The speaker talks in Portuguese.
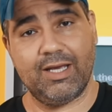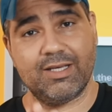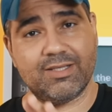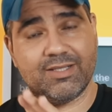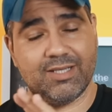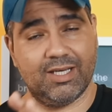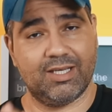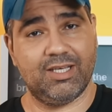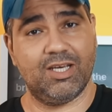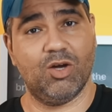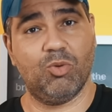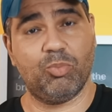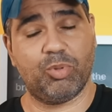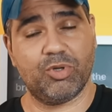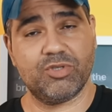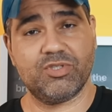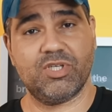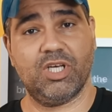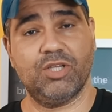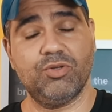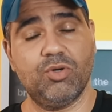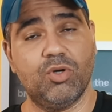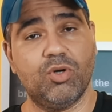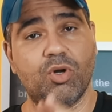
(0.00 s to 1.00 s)
Esse aqui é um
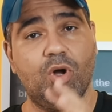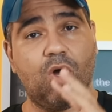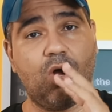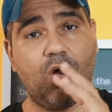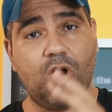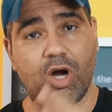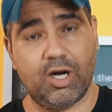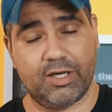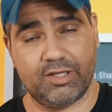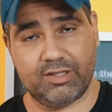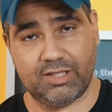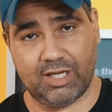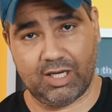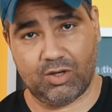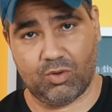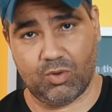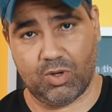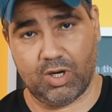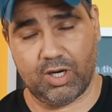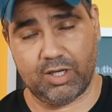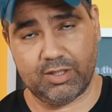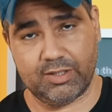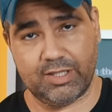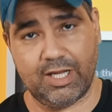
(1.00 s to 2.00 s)
processador
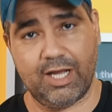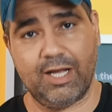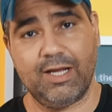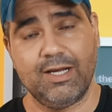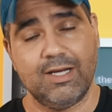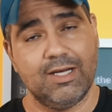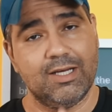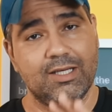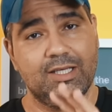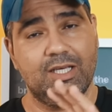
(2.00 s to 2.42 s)
octa-core, né?